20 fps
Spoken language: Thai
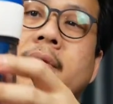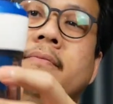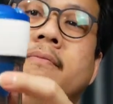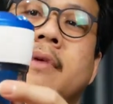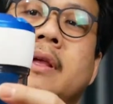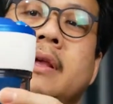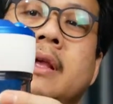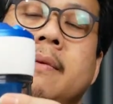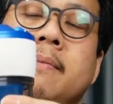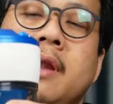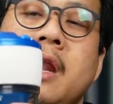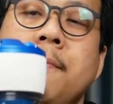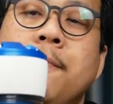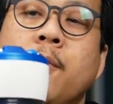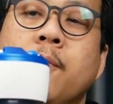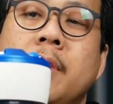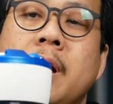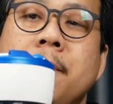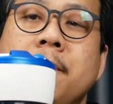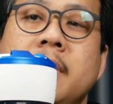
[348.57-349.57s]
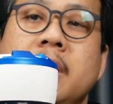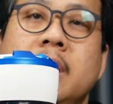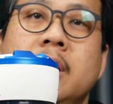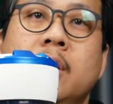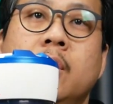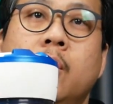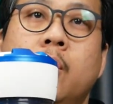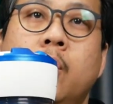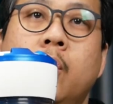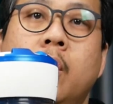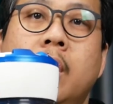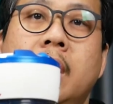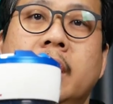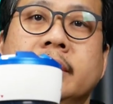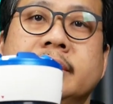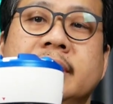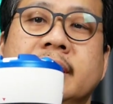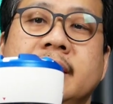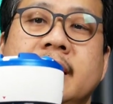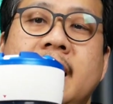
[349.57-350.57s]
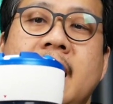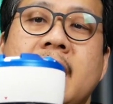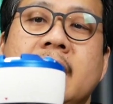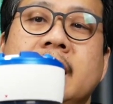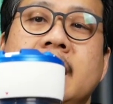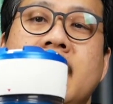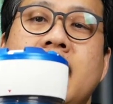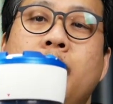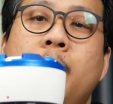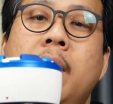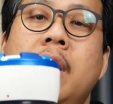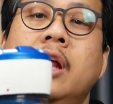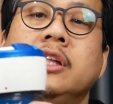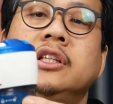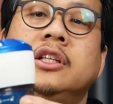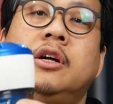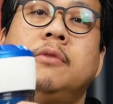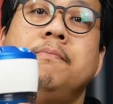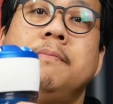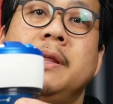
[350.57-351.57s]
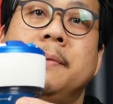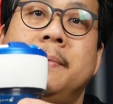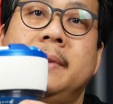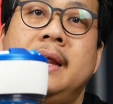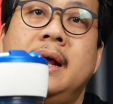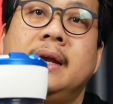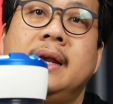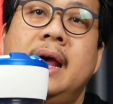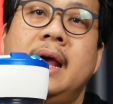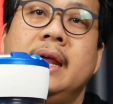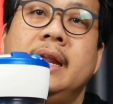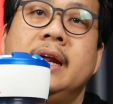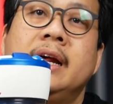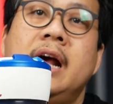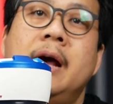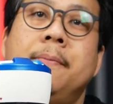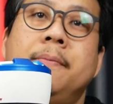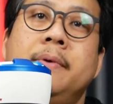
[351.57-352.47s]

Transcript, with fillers: มีไม่ให้ปุ่มครับมีหัวสัญลักษณ์นะครับว่าเราต้องบิดไปทางไหนนะครับ